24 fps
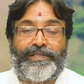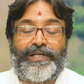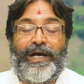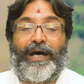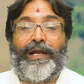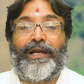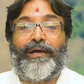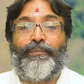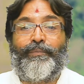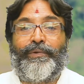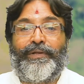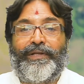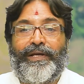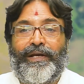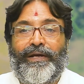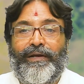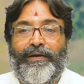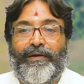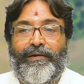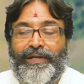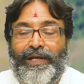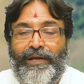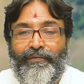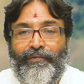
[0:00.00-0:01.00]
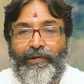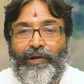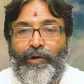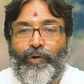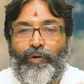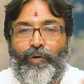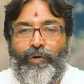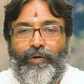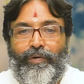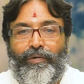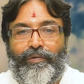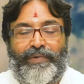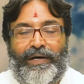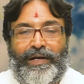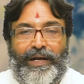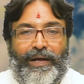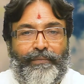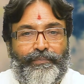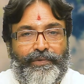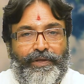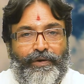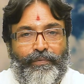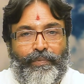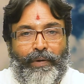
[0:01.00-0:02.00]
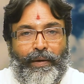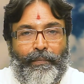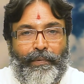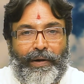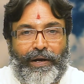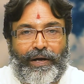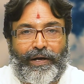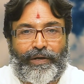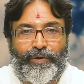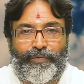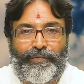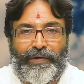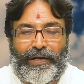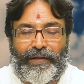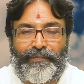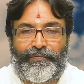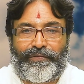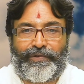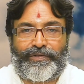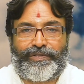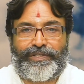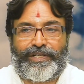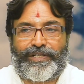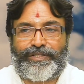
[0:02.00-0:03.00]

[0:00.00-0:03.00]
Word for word: చాలామంది టీవీల్లో మా రామ్దేవ్ బాబా గారు వీళ్ళందరూ